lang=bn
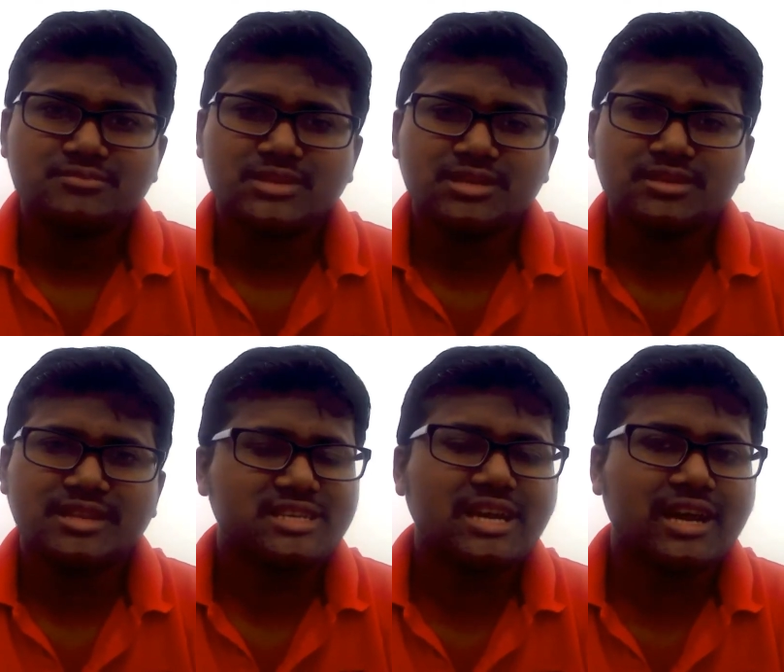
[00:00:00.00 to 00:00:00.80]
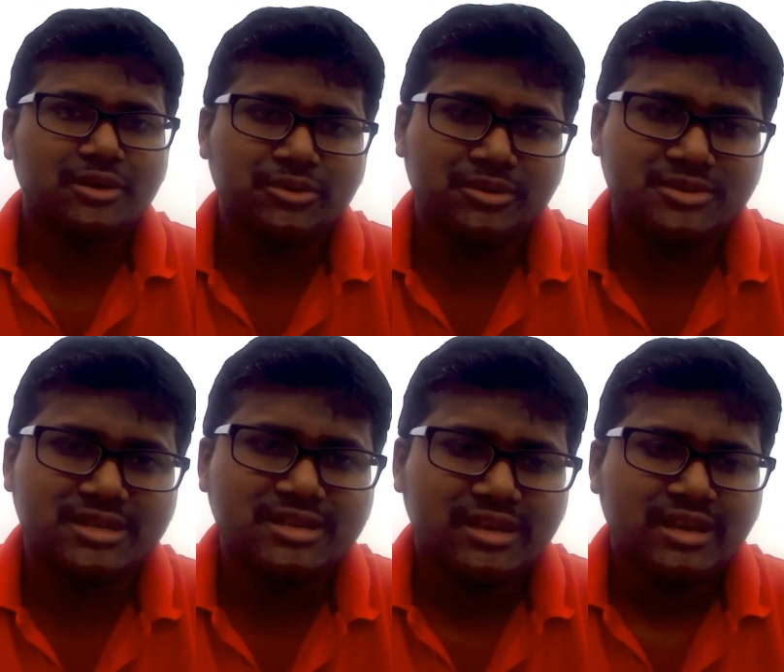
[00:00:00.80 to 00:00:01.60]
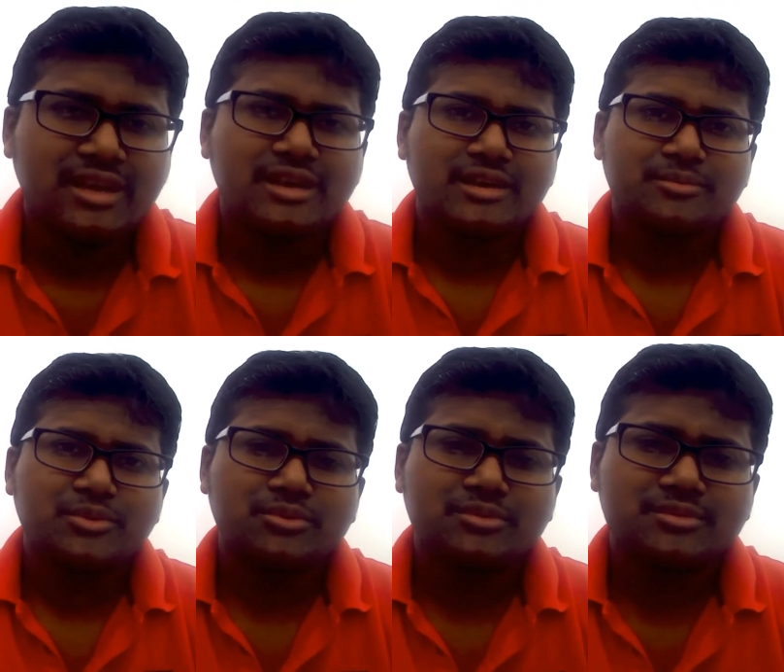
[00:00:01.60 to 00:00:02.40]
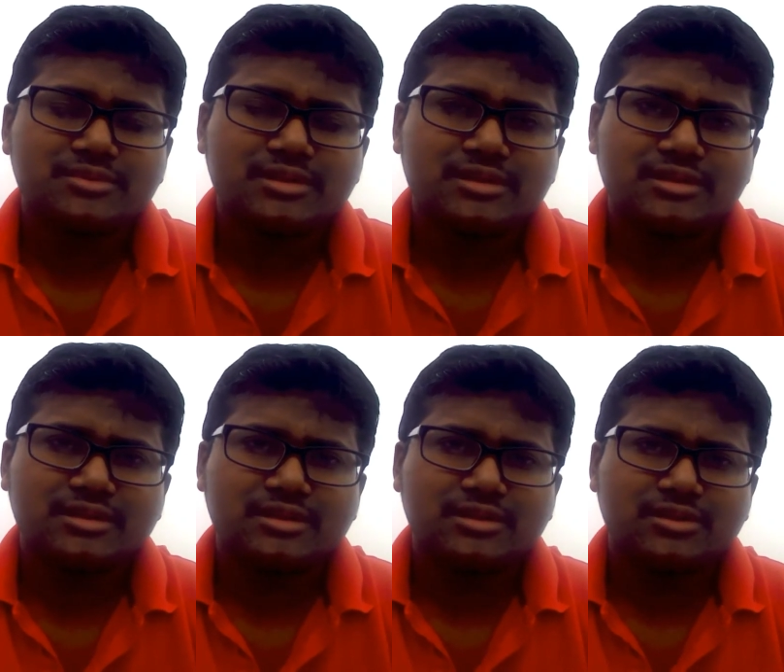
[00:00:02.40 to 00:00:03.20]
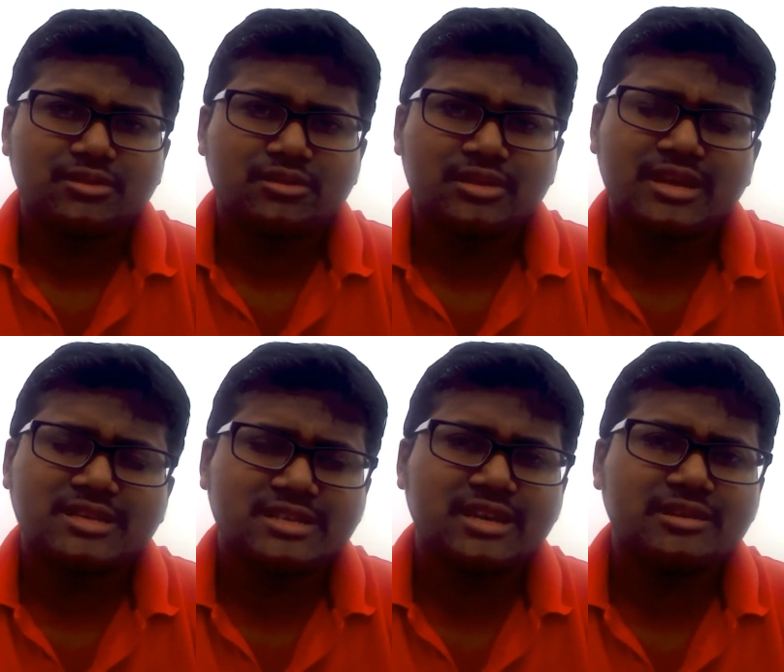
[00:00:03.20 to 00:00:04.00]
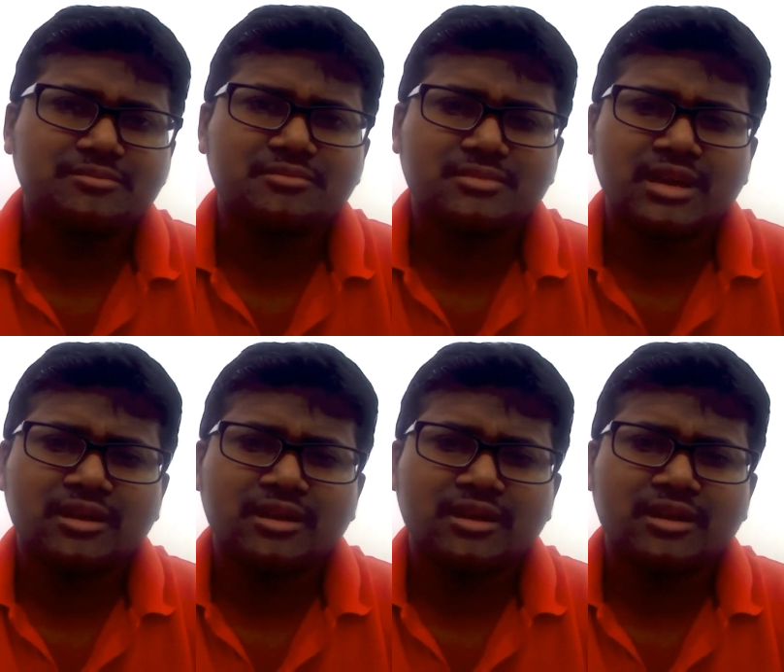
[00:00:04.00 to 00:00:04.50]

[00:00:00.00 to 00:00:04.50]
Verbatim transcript: দিশেহারা হয়ে ওঠে এবং অন দ্যাট টাইম তার